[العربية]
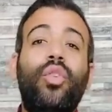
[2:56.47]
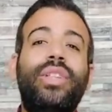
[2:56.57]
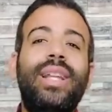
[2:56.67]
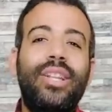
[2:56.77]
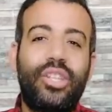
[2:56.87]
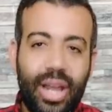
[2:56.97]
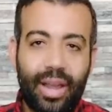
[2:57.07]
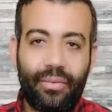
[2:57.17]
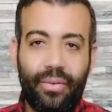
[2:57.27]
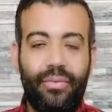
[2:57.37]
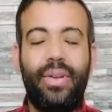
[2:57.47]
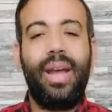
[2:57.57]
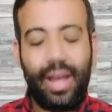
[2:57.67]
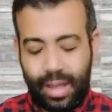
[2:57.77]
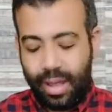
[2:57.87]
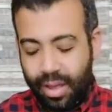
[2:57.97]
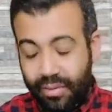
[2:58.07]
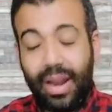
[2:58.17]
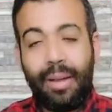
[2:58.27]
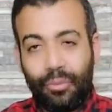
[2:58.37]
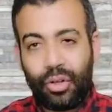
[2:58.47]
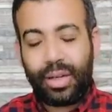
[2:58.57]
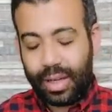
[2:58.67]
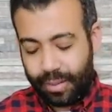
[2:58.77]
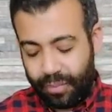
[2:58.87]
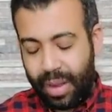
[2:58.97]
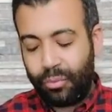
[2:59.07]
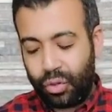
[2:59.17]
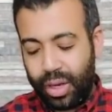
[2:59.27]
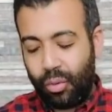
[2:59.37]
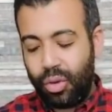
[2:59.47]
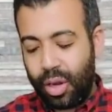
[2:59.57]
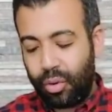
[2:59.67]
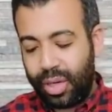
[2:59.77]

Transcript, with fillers: في فقدان للشغف ف... فالحمد لله الحمد لله وكنا